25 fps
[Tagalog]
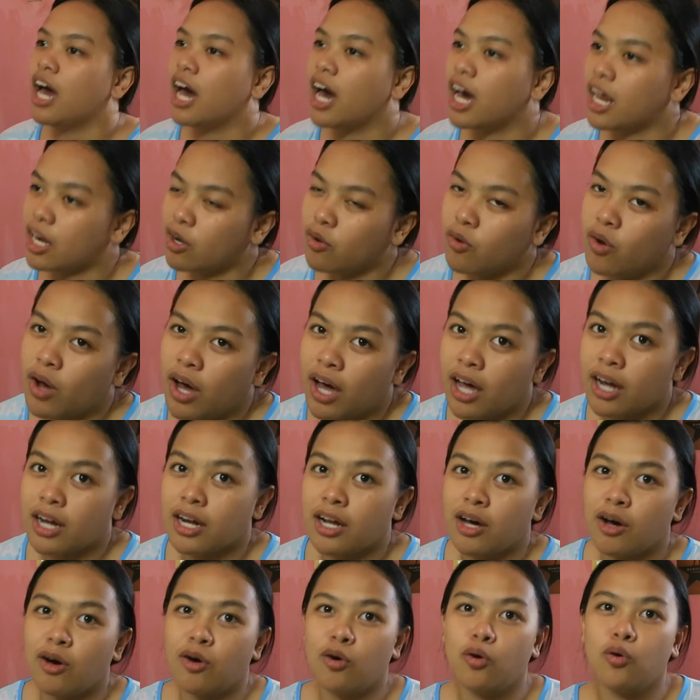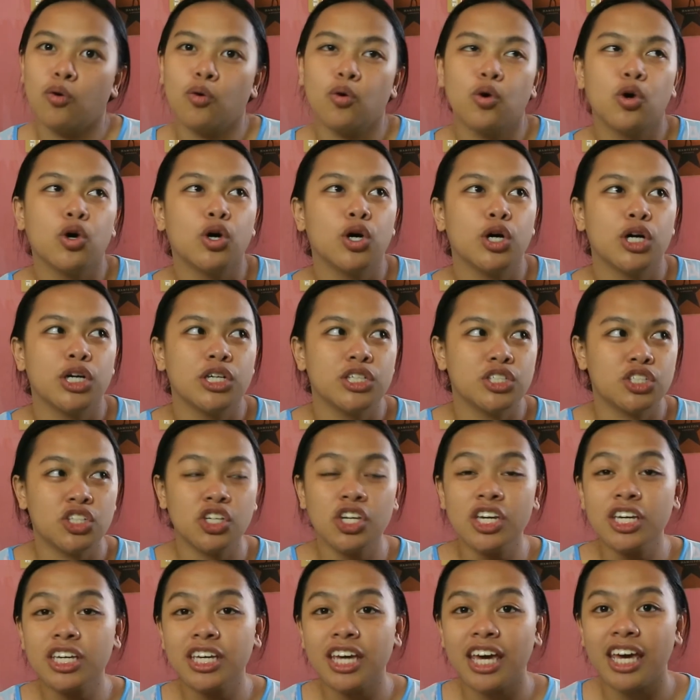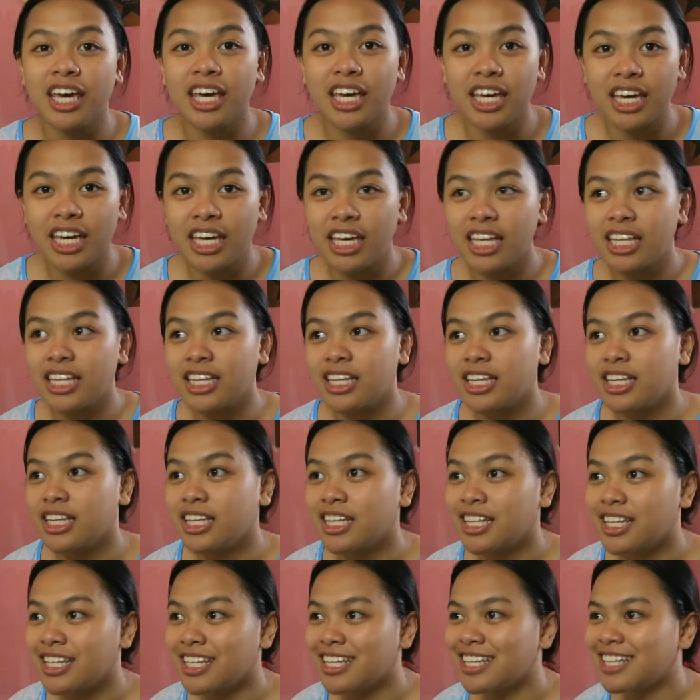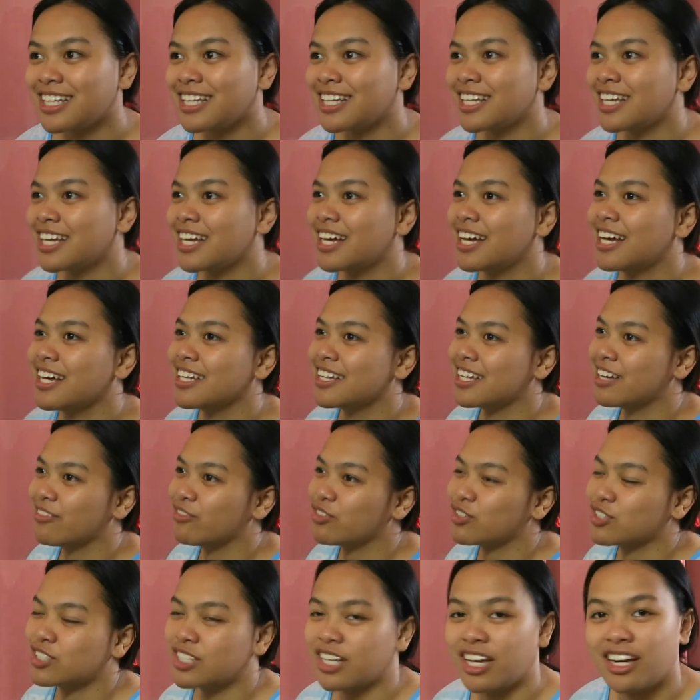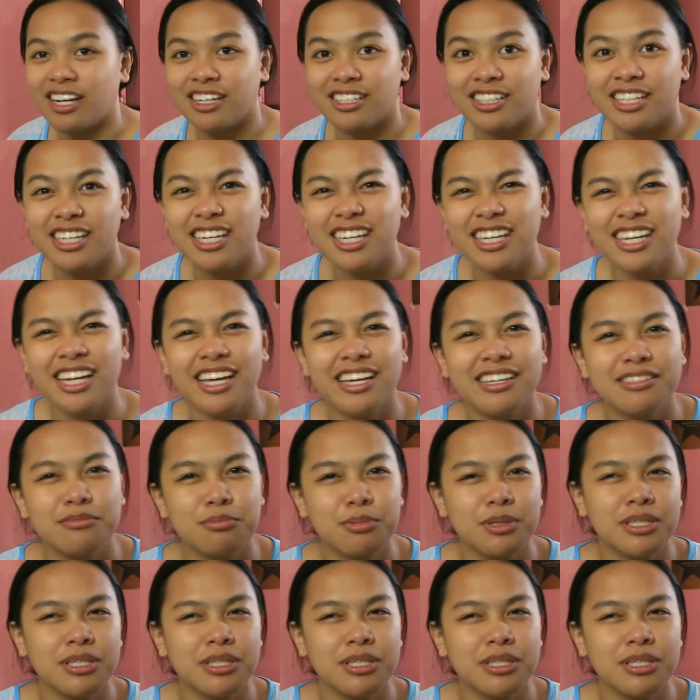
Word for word: araw-araw, chicken. Sardinas. Tapos sardinas.